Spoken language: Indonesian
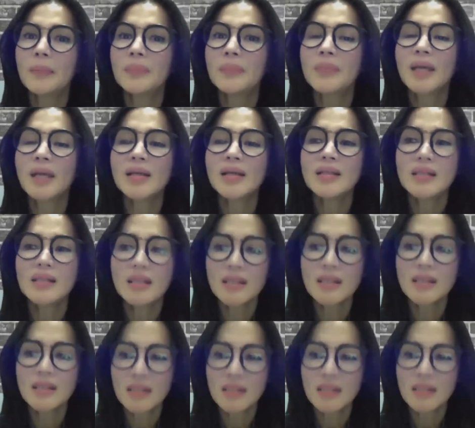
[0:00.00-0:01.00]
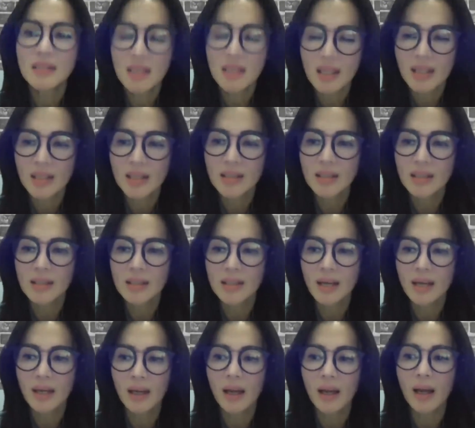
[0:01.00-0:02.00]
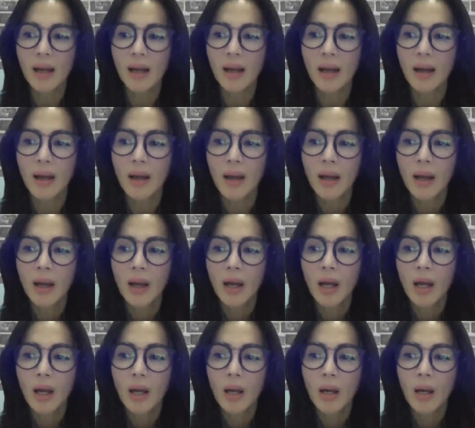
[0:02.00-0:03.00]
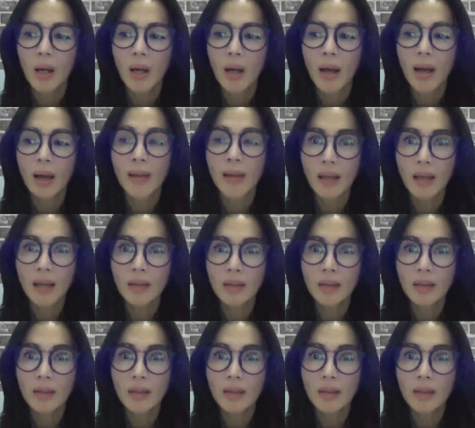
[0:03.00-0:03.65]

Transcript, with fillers: Dari sisi secara uh, anak,